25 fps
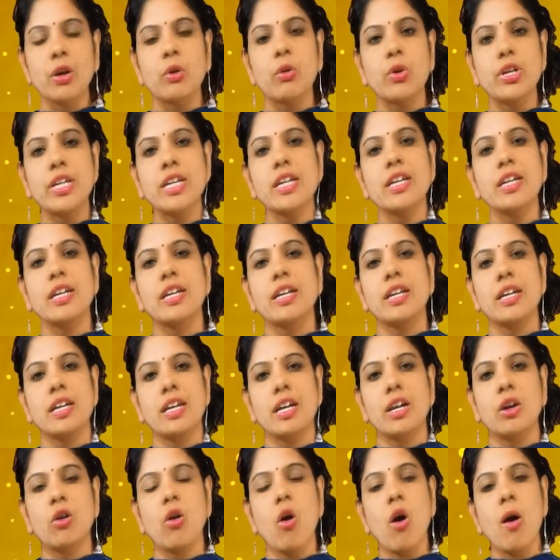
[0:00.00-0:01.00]
కొన్ని
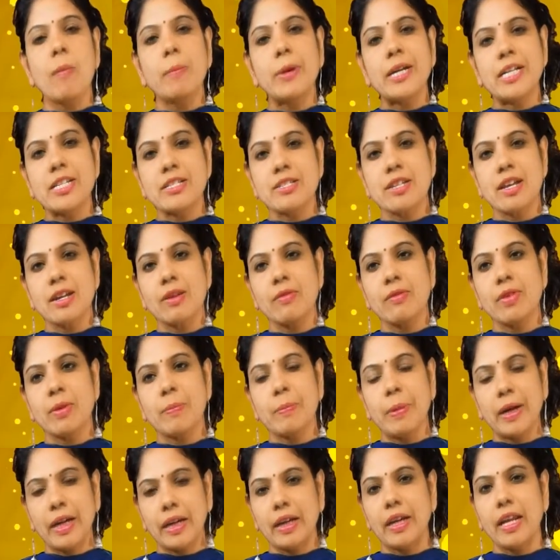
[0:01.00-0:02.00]
కామెంట్స్ అనేవి
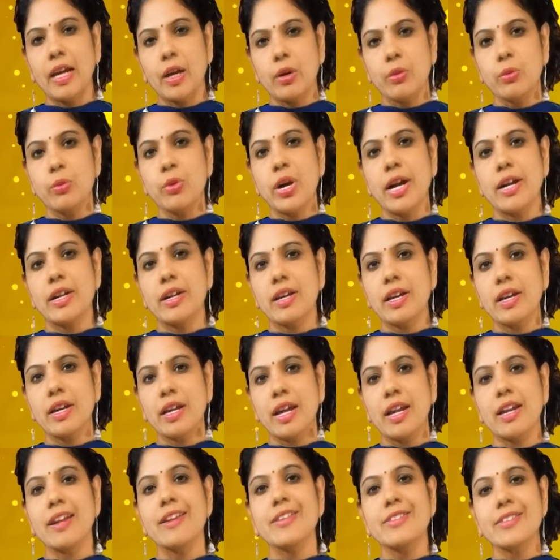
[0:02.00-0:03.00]
పెట్టారు అంటే
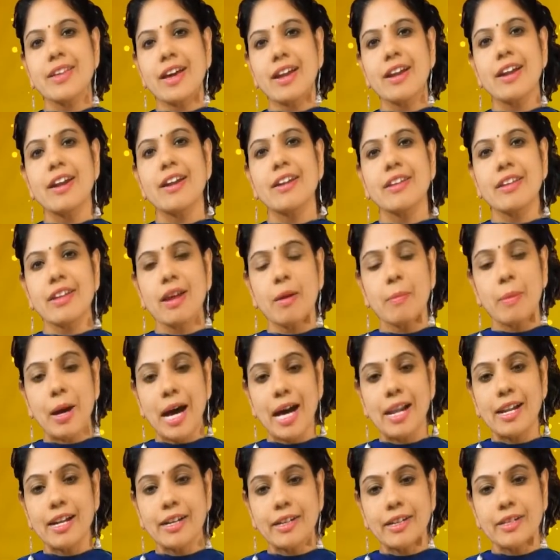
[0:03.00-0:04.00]
ఎన్నిసార్లు అడిగినా
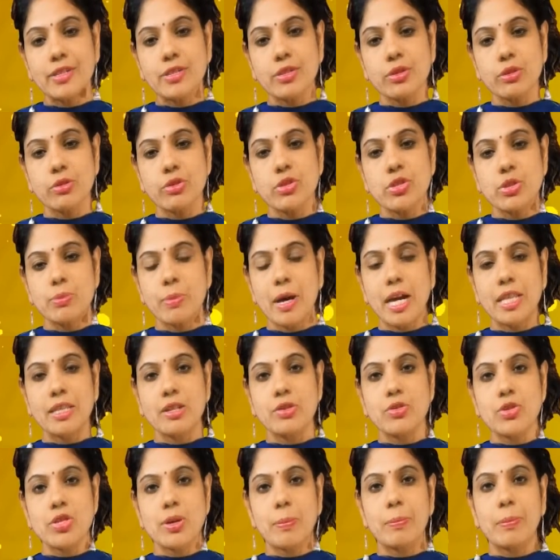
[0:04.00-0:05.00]
మా లెటర్స్ గురించి
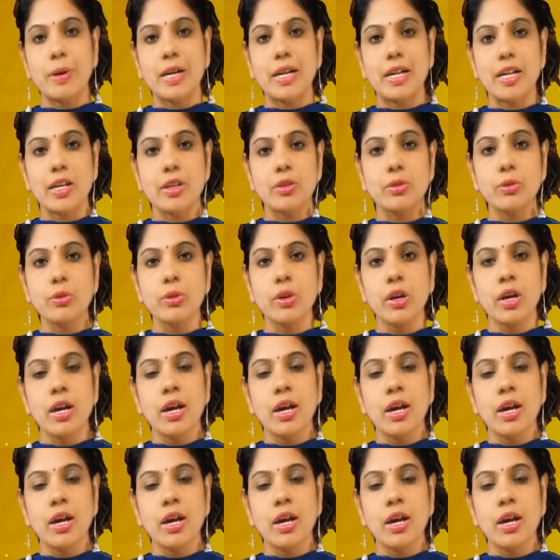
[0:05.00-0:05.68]
మాత్రం చెప్పట్లేదు